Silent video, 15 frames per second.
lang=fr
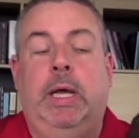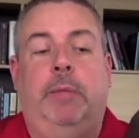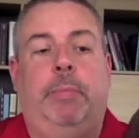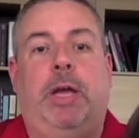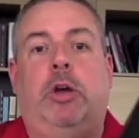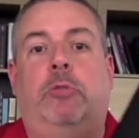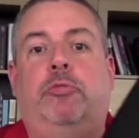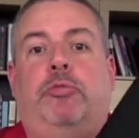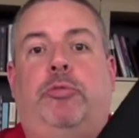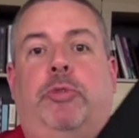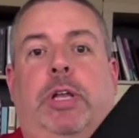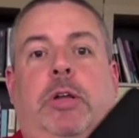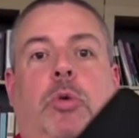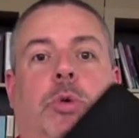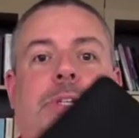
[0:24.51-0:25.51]
mais comme vous
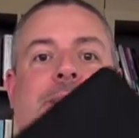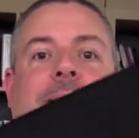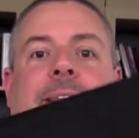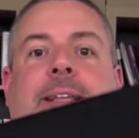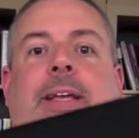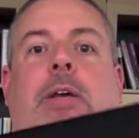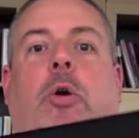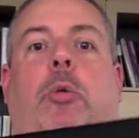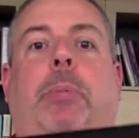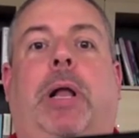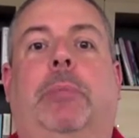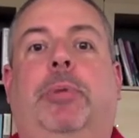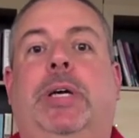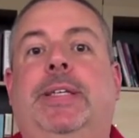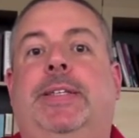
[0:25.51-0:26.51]
pouvez le constater, on ne parle pas